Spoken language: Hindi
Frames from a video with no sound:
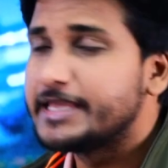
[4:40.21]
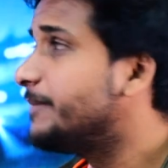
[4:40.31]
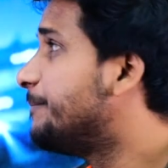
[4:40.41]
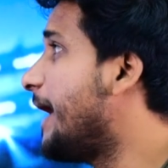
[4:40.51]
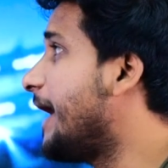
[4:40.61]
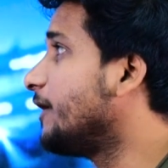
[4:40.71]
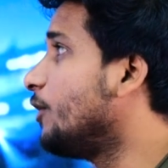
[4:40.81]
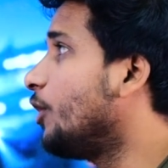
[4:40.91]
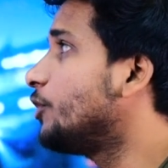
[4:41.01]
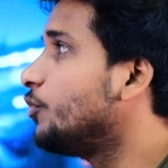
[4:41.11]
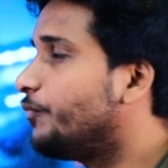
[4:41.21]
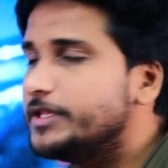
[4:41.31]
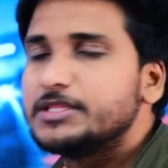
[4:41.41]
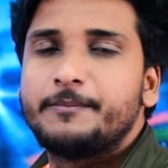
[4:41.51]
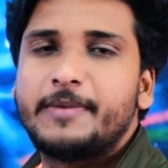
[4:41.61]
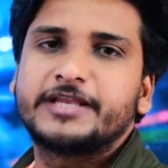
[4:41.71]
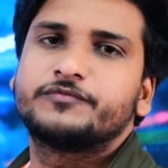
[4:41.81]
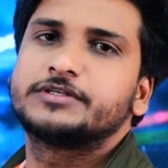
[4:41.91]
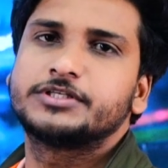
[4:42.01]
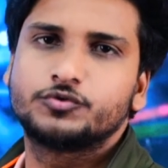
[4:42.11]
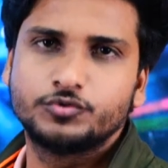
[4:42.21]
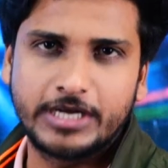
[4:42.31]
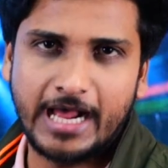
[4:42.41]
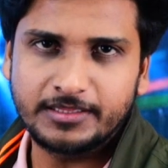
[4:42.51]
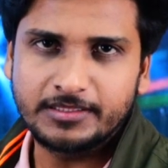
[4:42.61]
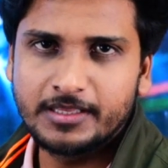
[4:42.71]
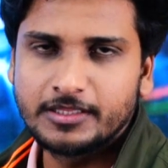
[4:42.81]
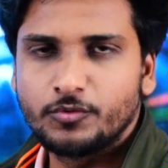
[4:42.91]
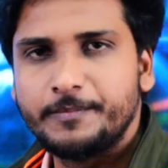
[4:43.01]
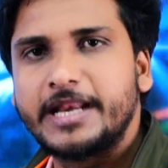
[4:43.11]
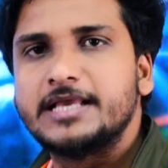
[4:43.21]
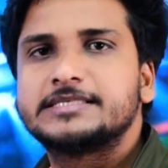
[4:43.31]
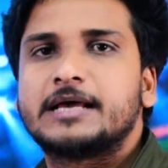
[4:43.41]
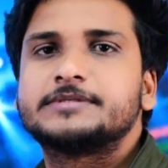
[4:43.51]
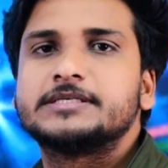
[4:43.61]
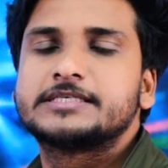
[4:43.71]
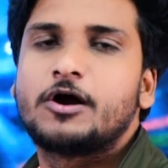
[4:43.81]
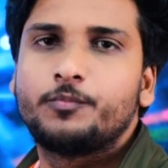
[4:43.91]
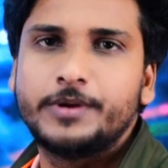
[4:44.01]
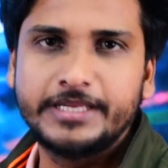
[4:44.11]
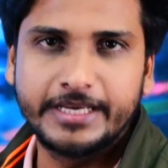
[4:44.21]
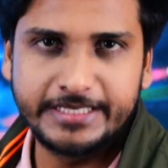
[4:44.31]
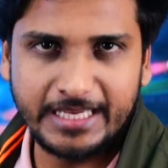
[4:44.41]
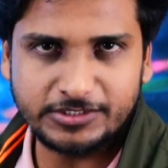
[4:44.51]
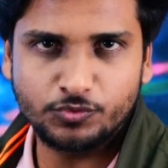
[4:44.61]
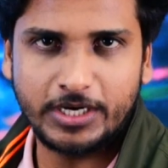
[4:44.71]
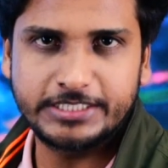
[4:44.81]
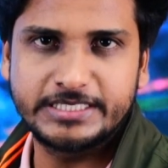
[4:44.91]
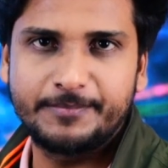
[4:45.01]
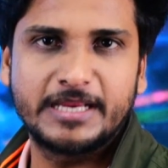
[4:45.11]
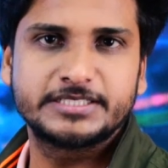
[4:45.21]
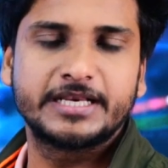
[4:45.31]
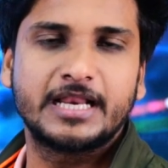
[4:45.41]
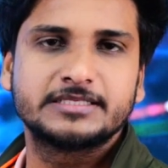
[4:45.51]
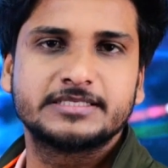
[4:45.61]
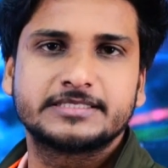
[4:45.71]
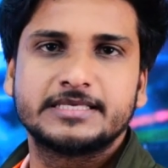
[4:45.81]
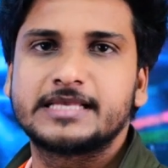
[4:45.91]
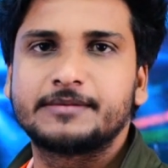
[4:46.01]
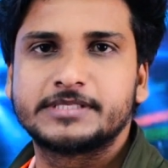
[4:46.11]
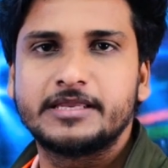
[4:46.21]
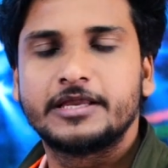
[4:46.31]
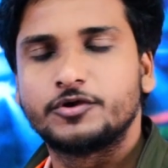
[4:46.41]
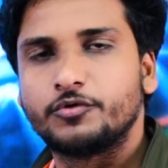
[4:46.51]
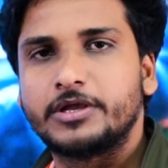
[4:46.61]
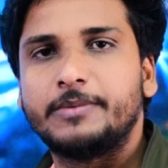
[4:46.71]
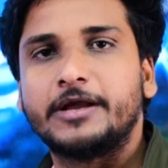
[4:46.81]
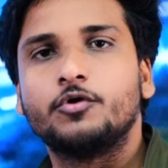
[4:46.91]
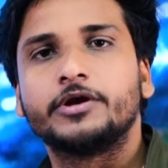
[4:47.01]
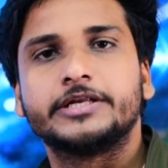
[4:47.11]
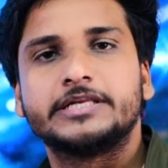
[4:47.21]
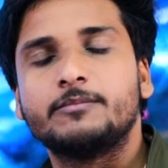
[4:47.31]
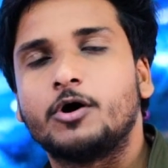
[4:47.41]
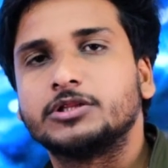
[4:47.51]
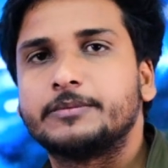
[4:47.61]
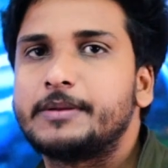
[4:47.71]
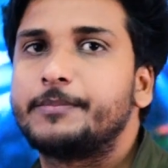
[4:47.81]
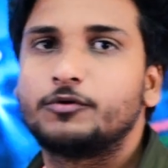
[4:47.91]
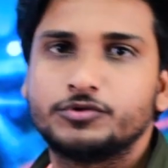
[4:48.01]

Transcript: कि बैंगलोर टू विन द मैच वर्सेस गुजरात तो मेरे हिसाब से इसका ओपिनियन यस होना चाहिए मैच एनालिसिस के हिसाब से क्योंकि बैंगलोर की टीम ऑन द पेपर